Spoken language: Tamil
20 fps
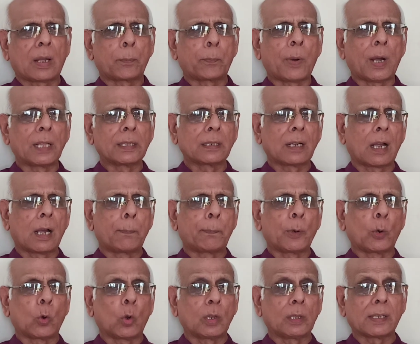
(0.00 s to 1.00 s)

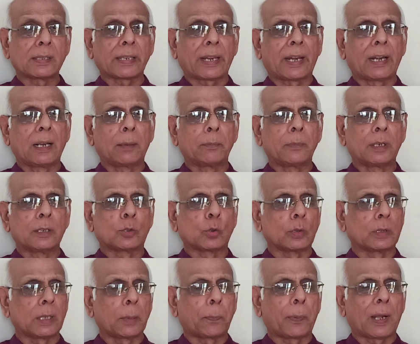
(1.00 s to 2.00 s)
பாதுகாப்பை உறுதி செய்யணும்னு
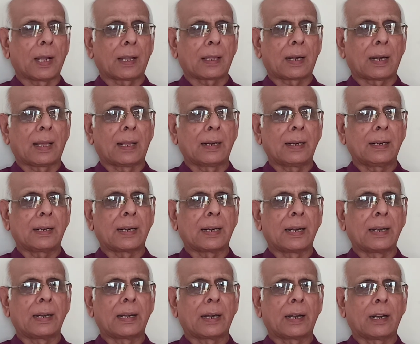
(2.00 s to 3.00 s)
சுற்றி பார்க்குறாரு
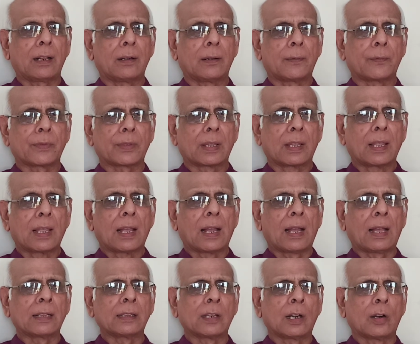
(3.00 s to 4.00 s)
ரெண்டு இடம்
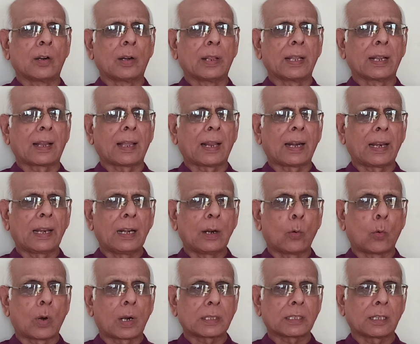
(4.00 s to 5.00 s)
அதனுடைய
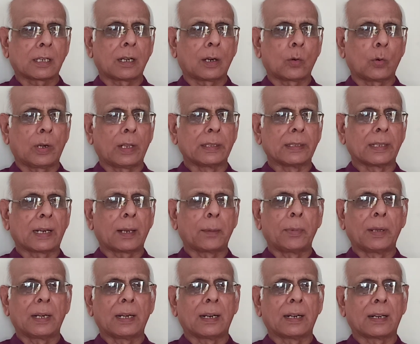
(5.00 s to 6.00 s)
கரையில் உடச்சிக்கக்கூடிய
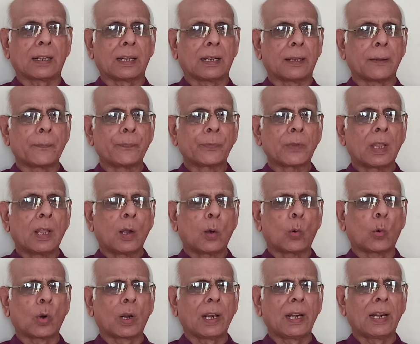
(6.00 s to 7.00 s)
நிலைமையில் இருக்குது
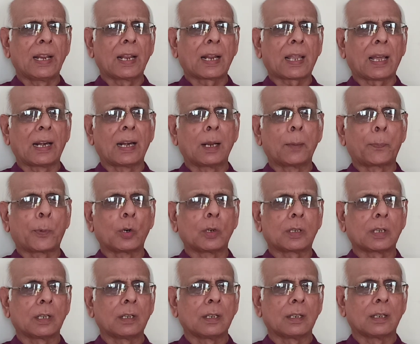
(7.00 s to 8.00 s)
உடனே கல்லை
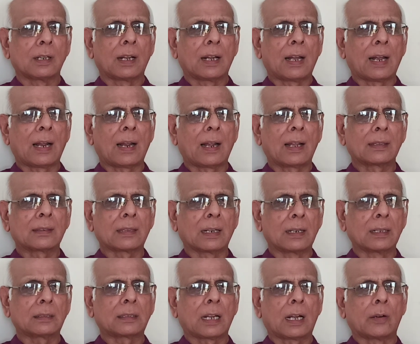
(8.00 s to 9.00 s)
போட்டு
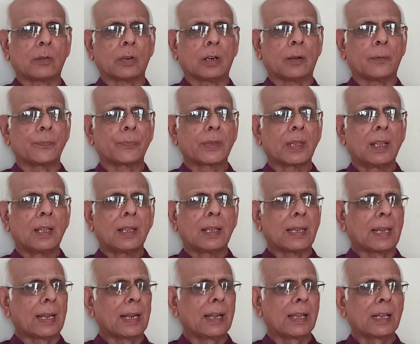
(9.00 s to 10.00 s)
தடுத்தாகணும்
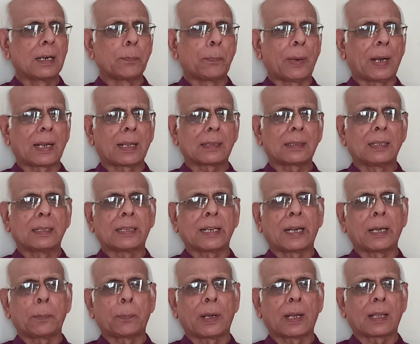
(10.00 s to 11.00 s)
எங்கேன்னு பக்கத்தை
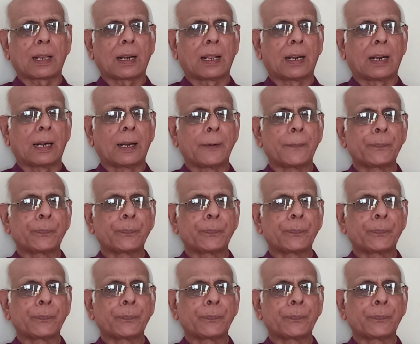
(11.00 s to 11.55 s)
தேடி பார்க்குறாரு